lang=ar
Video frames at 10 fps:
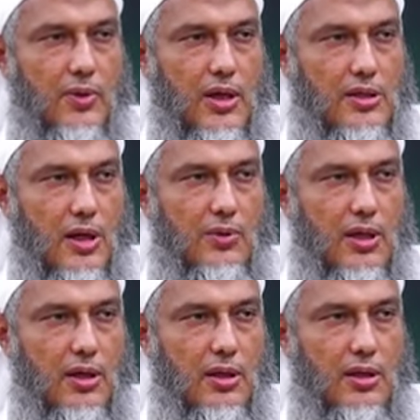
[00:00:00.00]
فرنسا
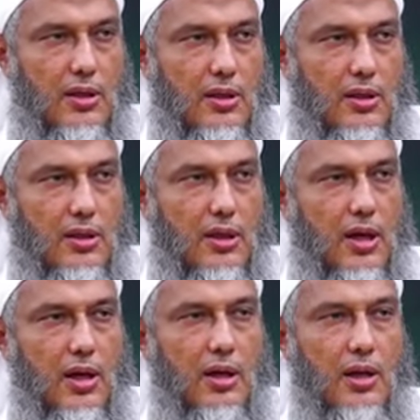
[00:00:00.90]
مثلا
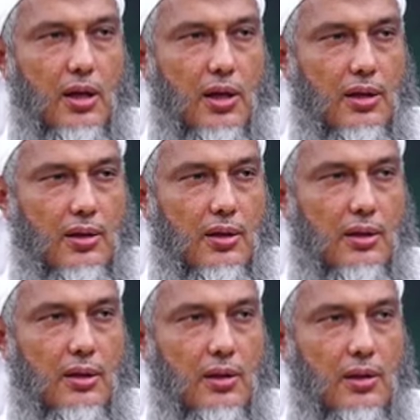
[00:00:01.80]
عندها
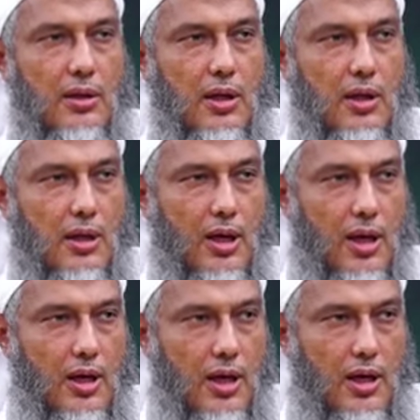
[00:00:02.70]

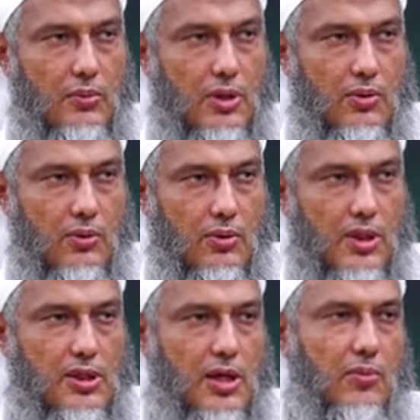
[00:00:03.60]
الإعلان آه، العالمي لحقوق
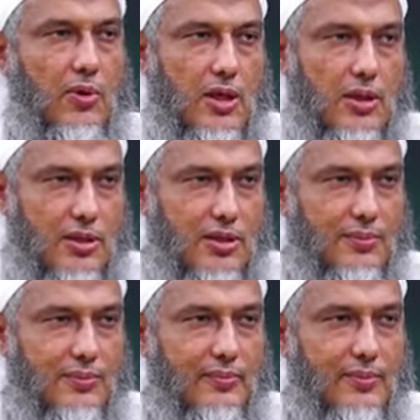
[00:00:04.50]
الإنسان مقدس
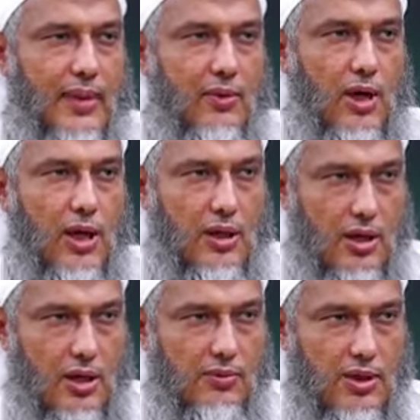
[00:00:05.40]
نعم
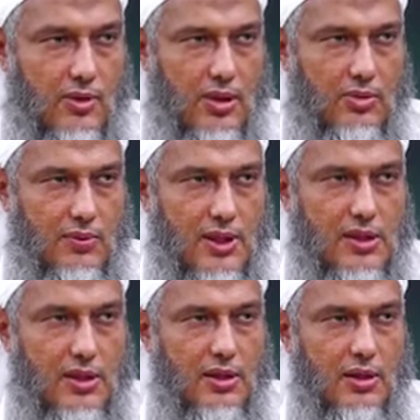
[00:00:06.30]
وعليه قامت الثورة
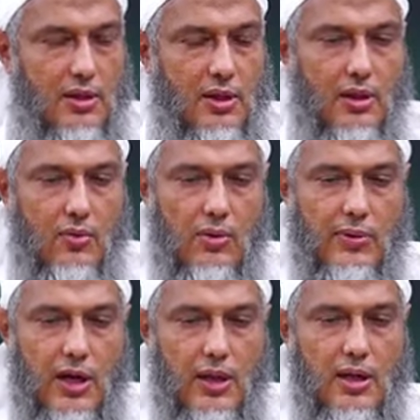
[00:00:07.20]
الفرنسية
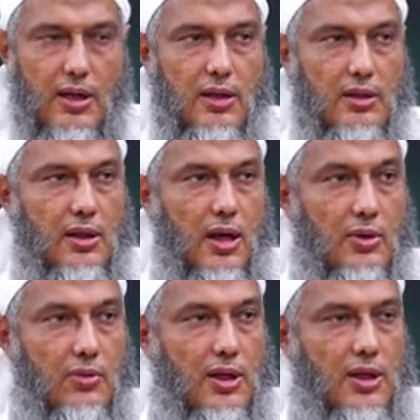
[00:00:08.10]
ومع ذلك
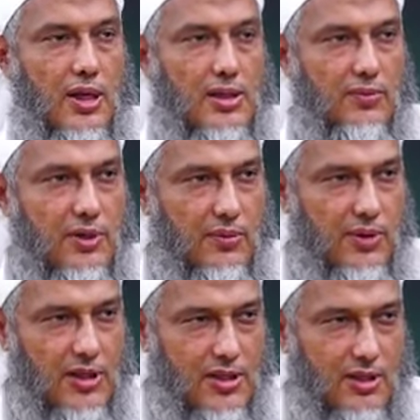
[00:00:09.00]
يتدخلون للناس في
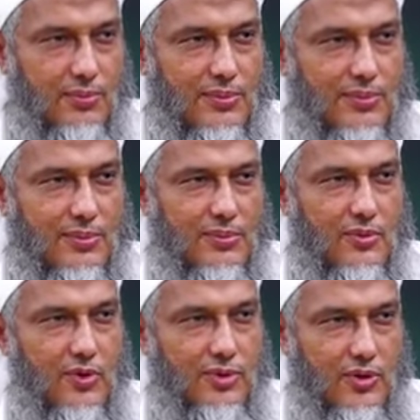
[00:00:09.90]
لباسهم
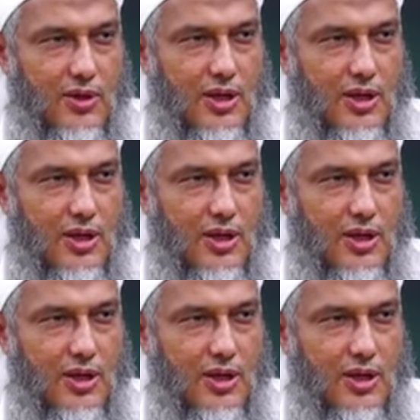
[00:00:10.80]
وفي